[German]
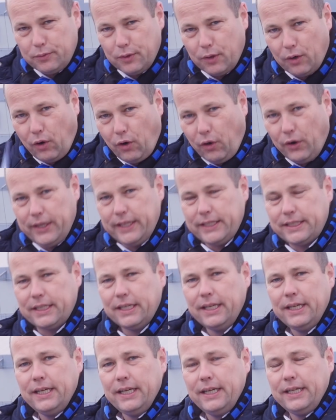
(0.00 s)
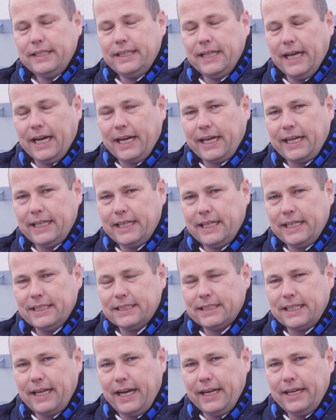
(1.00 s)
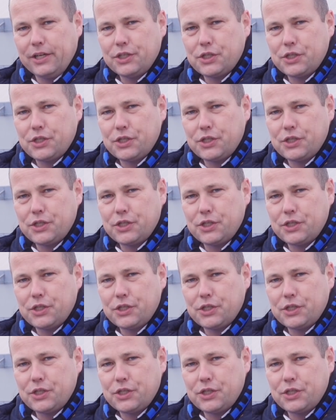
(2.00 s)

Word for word: für euch. Die Arena ist leider